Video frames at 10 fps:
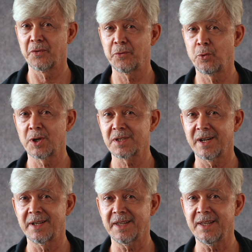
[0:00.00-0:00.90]

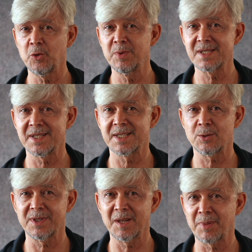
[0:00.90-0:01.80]
Vorteile gegenüber
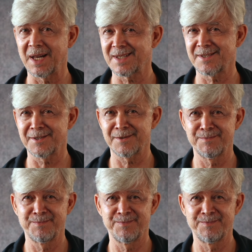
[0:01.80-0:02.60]
Sitzungen in der Praxis.